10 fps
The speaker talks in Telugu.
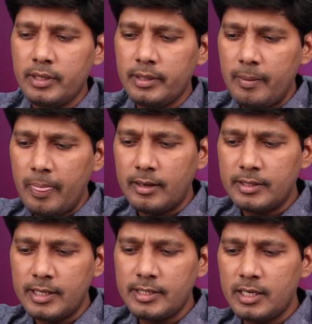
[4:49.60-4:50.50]
ఇది
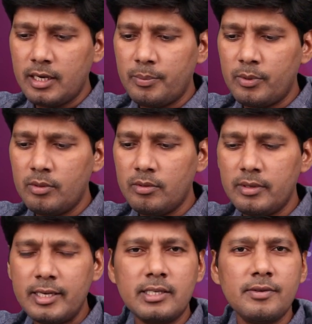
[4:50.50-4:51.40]
చేసేటప్పుడు
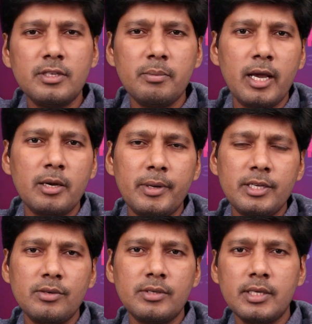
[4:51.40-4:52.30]
హెచ్డిఎఫ్సి బ్యాంక్
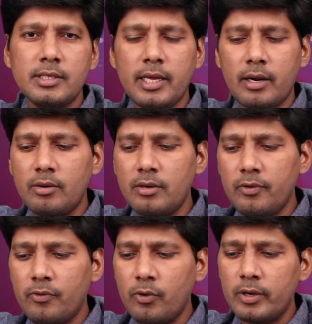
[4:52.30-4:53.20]
ప్రైస్ వచ్చేసి అరౌండ్
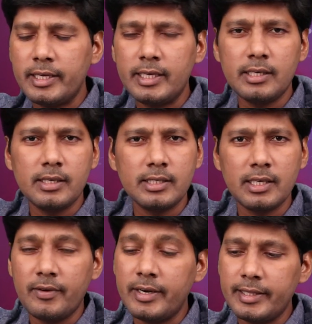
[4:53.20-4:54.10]
ఫోర్టీన్
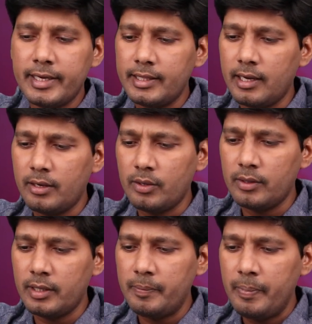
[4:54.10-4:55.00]
సెవెంటీ త్రీ దగ్గర
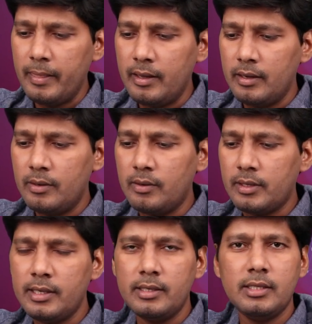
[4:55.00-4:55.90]
ఉంది
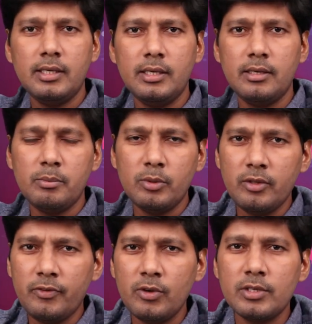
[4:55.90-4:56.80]
ఓకే ఇది
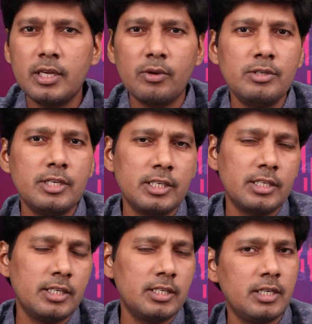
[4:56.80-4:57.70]
ముందు ఫ్యూచర్ గురించి
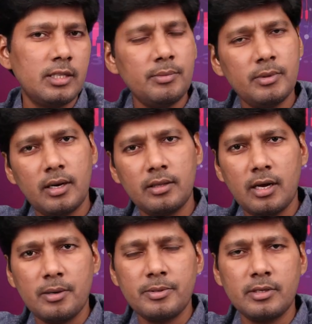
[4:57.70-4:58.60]
డిస్కస్ చేద్దాం
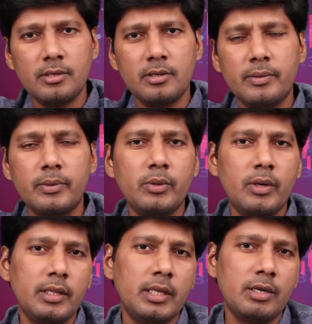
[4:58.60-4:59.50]
తర్వాత ఆప్షన్
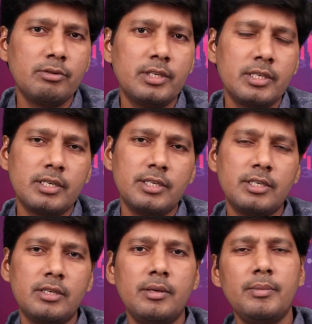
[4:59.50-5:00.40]
తక్కువ అన్న దాని గురించి డిస్కస్
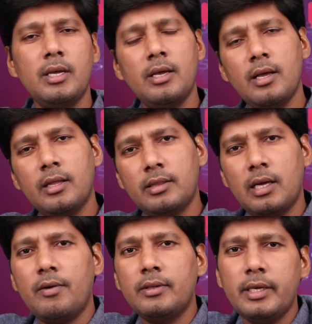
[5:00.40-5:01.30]
చేద్దాం
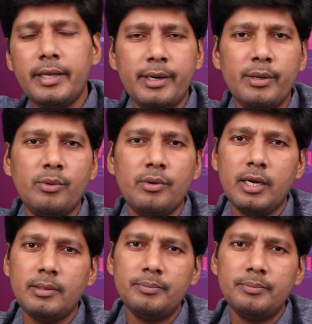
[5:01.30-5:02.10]
తర్వాత ఈ రెండు కూడా